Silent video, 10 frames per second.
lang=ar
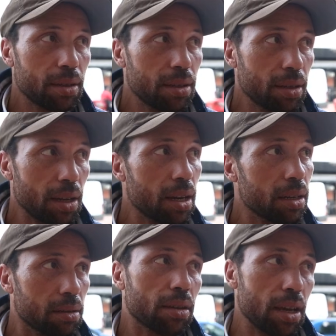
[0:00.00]
آه،
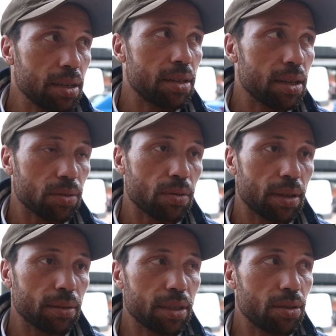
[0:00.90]
كاينين الناس واه
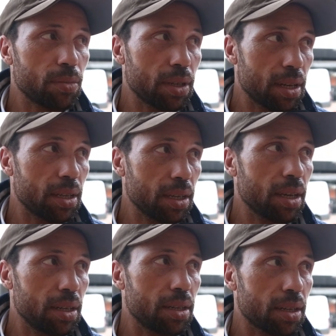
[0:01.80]
اليومين هذه
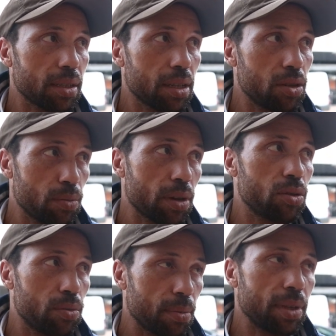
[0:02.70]
كاينين الناس اليوم
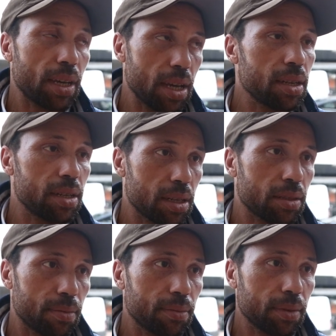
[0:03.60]
اليوم بعدا كاينين الناس